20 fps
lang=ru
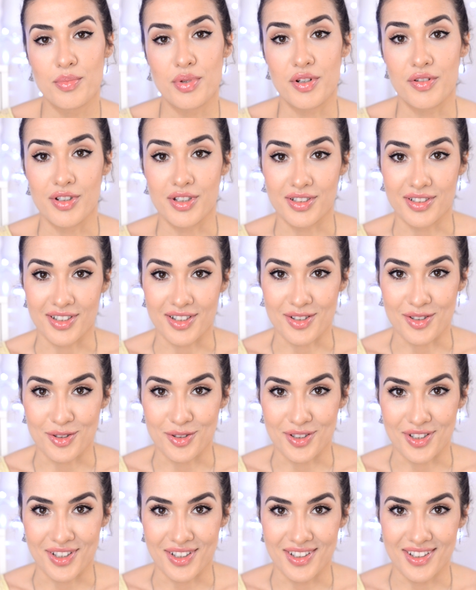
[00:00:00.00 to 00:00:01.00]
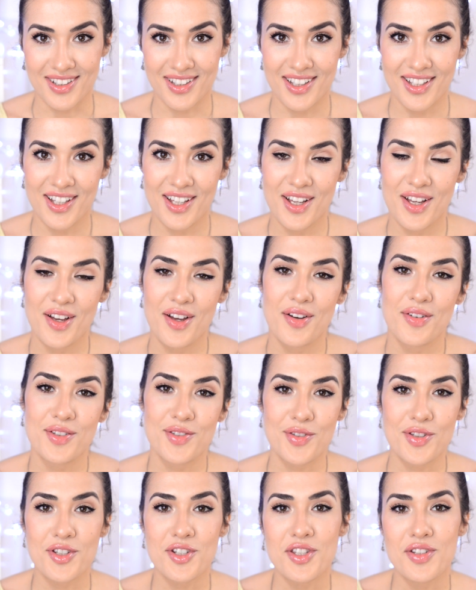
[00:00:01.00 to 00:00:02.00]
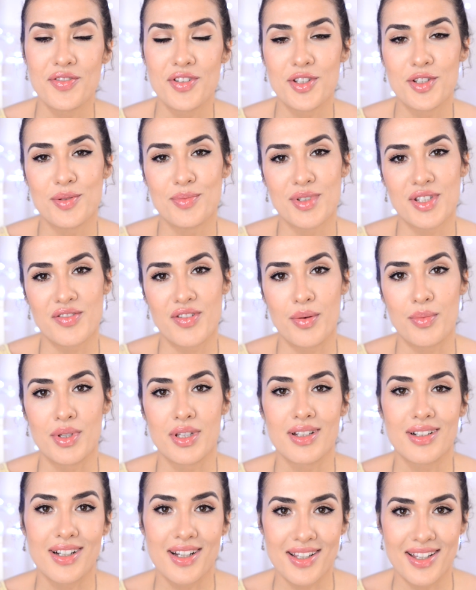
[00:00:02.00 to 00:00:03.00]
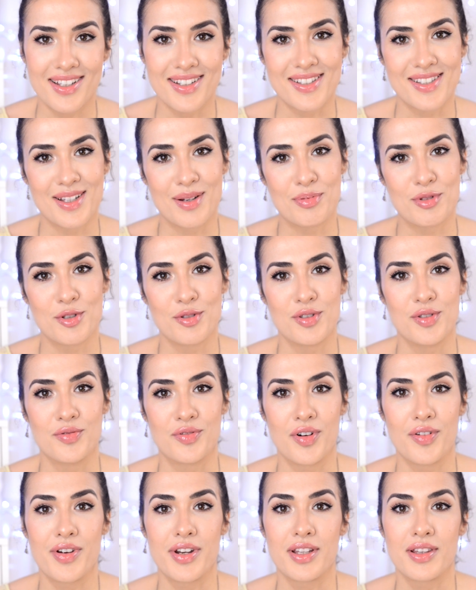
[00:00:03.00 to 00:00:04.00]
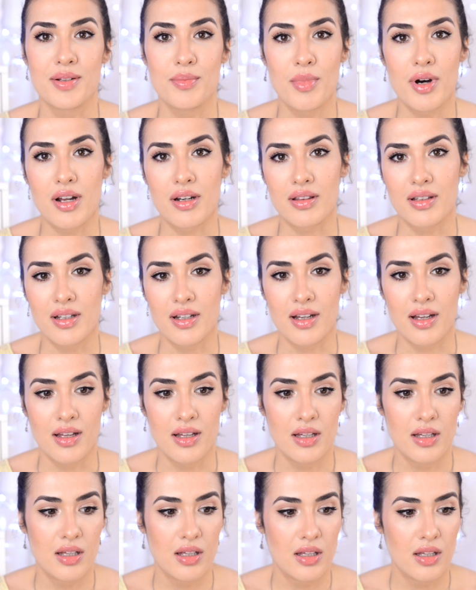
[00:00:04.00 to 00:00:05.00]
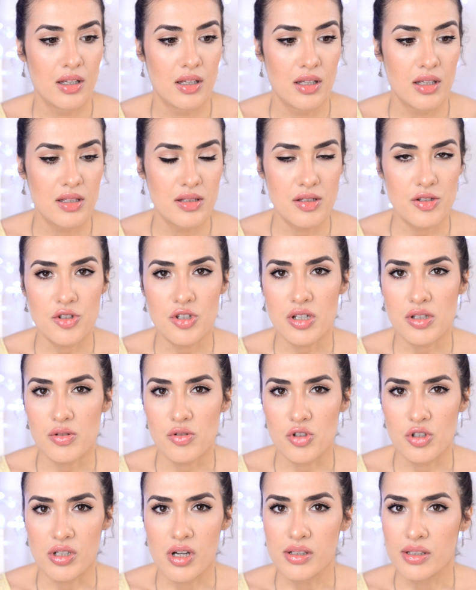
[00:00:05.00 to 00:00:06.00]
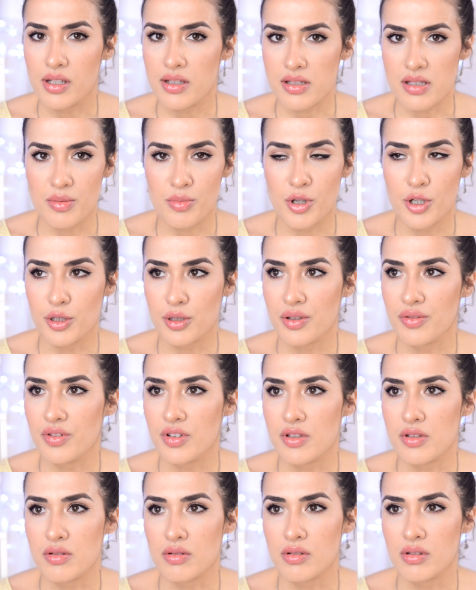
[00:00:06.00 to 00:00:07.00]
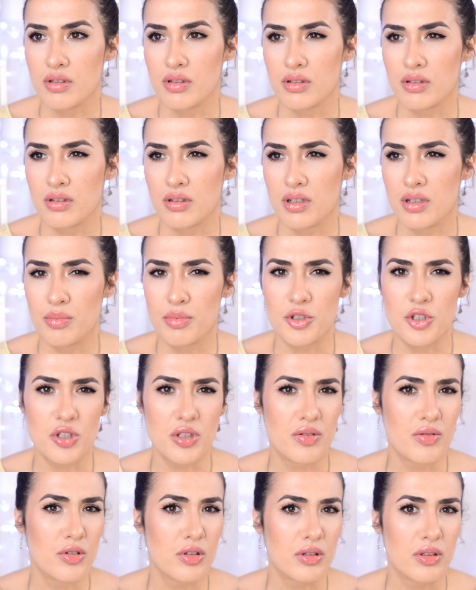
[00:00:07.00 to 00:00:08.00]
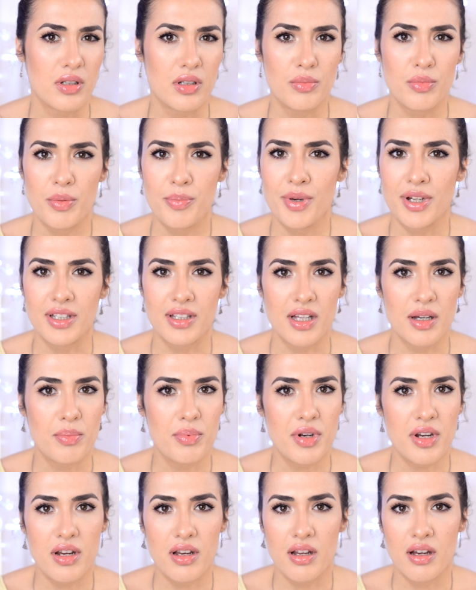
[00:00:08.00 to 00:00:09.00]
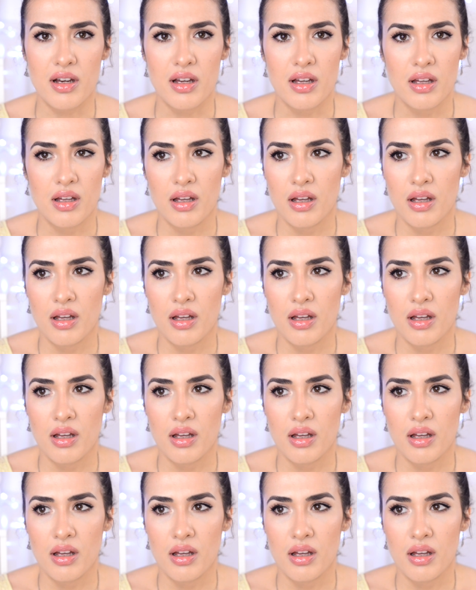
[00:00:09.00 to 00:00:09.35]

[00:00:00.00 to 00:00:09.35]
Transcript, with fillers: Привет, красотки! В сегодняшнем видео мы с вами наконец-то обсудим фавориты марта. Сейчас уже, когда я снимаю это видео, либо 4, либо 5 апреля.